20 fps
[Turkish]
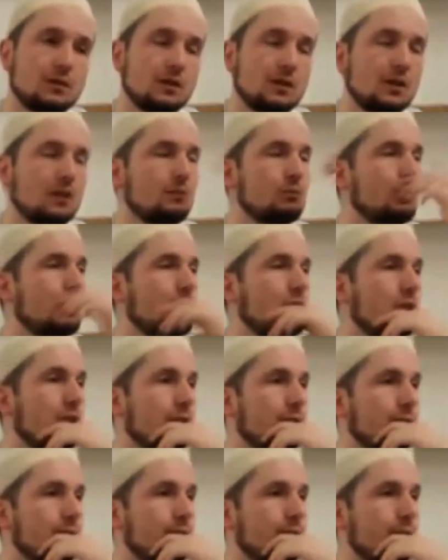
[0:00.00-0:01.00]
Elhamdülillah.
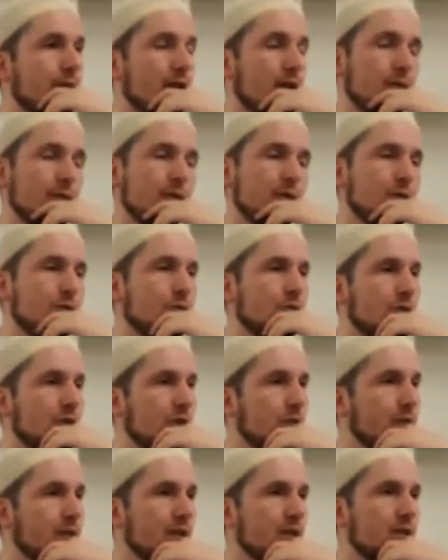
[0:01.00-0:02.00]
Amin o.
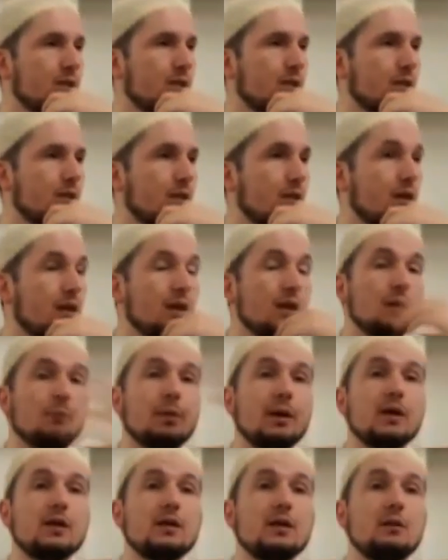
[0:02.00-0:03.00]
İman ettik.
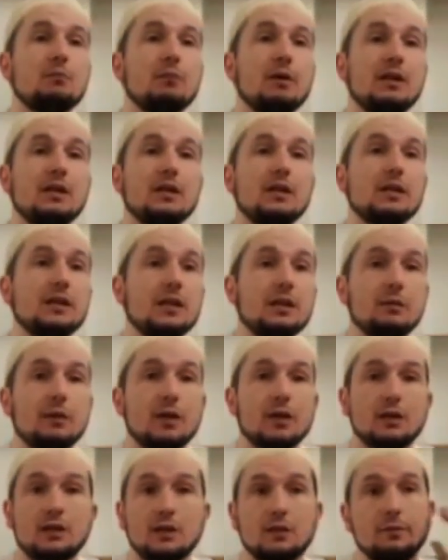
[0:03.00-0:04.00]
Peygamberlerine
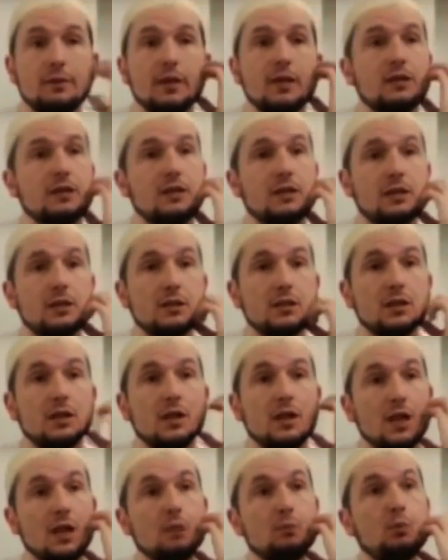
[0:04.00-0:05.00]
iman ettik mi? Ettik.
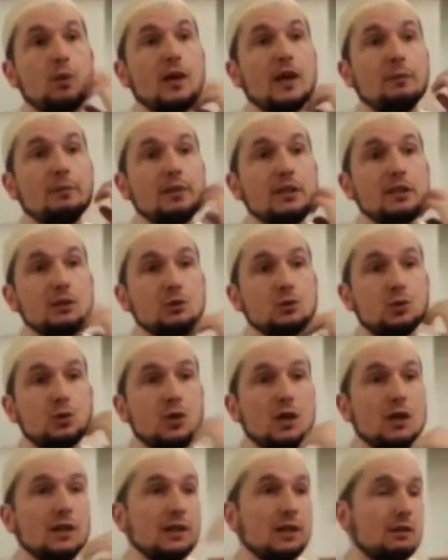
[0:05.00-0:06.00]
E bu emir
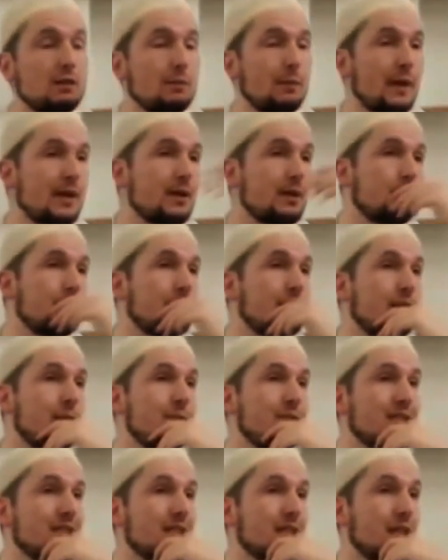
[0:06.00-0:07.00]
Kur'an'la ve
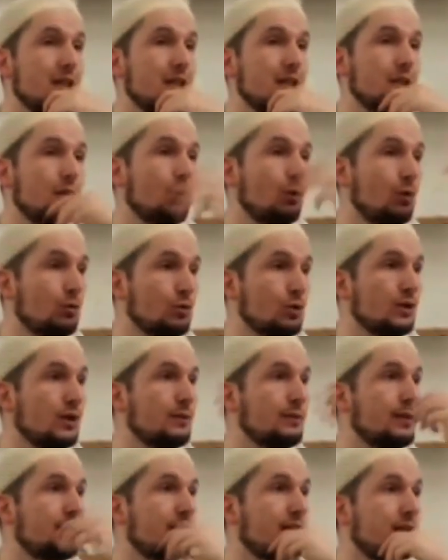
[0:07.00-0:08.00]
peygamberiyle bize geldi. Örtünün
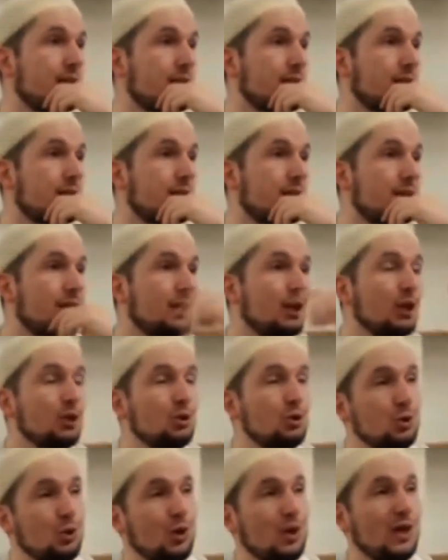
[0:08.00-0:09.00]
emri geldi.
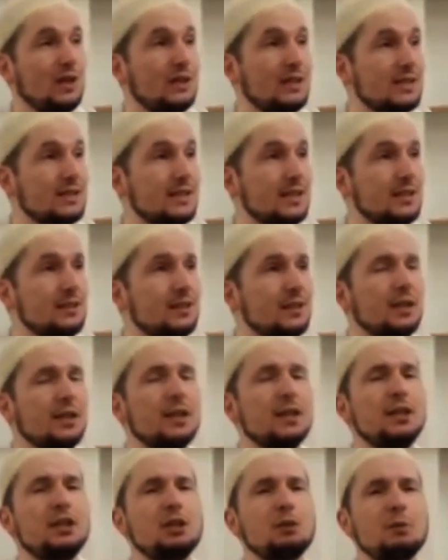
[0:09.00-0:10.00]
Şu halde sen
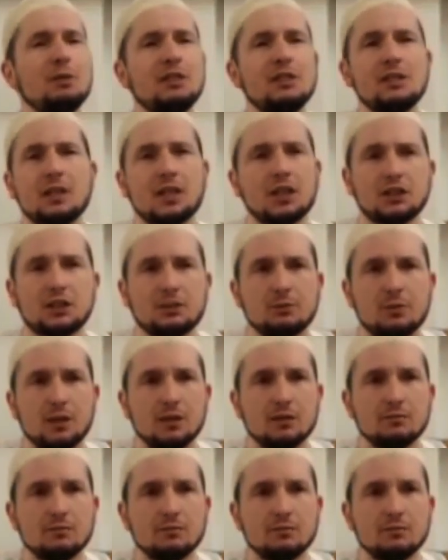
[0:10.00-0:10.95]
hiç hikmetini araştırma.